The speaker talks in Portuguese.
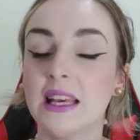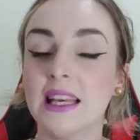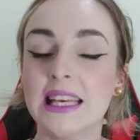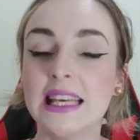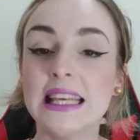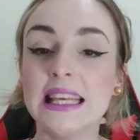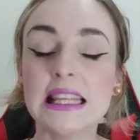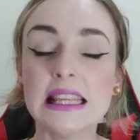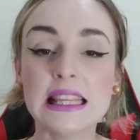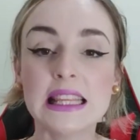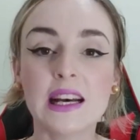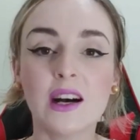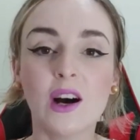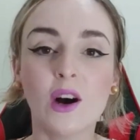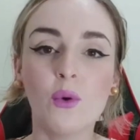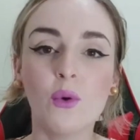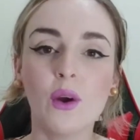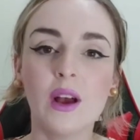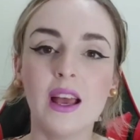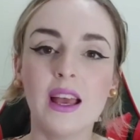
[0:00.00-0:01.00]

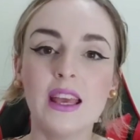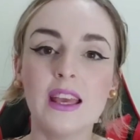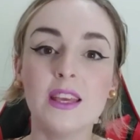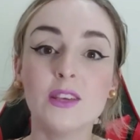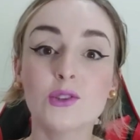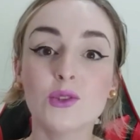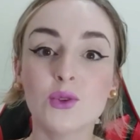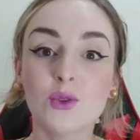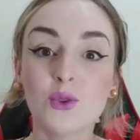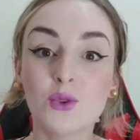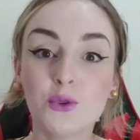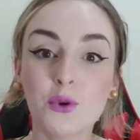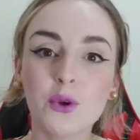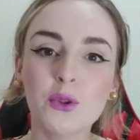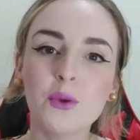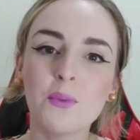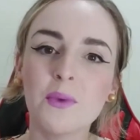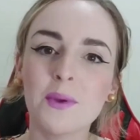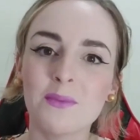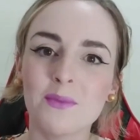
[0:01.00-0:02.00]
Então, isso
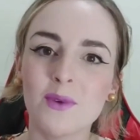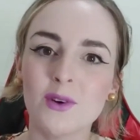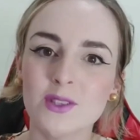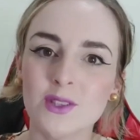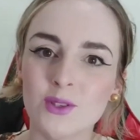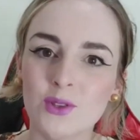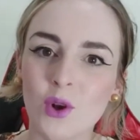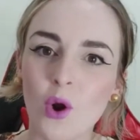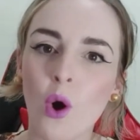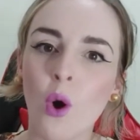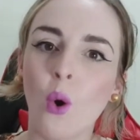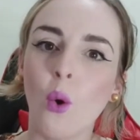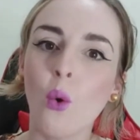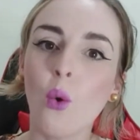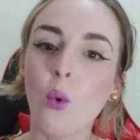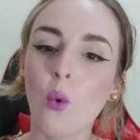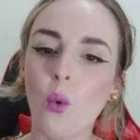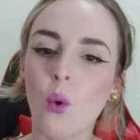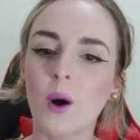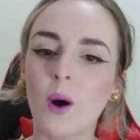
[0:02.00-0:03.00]
tudo me mostrou
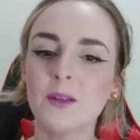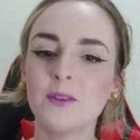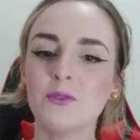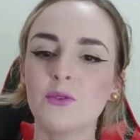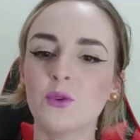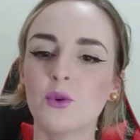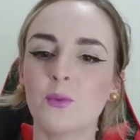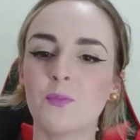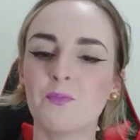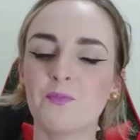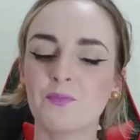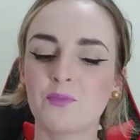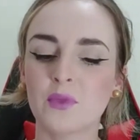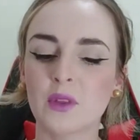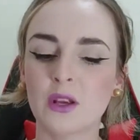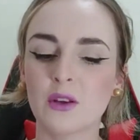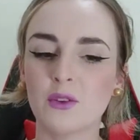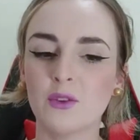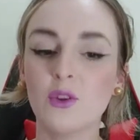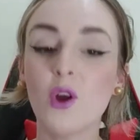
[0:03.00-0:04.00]
o quanto
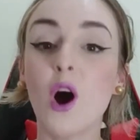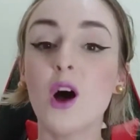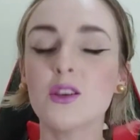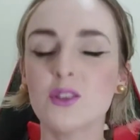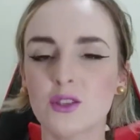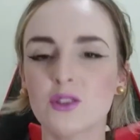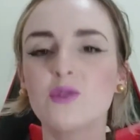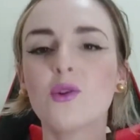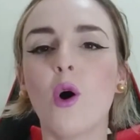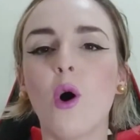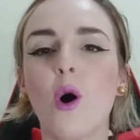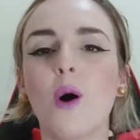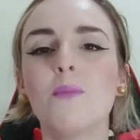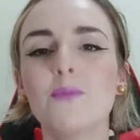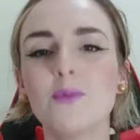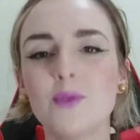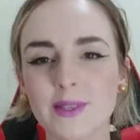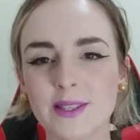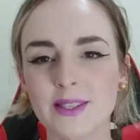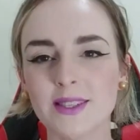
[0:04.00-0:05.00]
nós
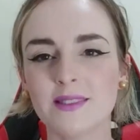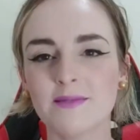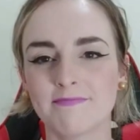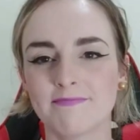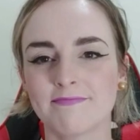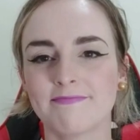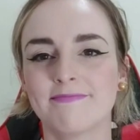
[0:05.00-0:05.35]
somos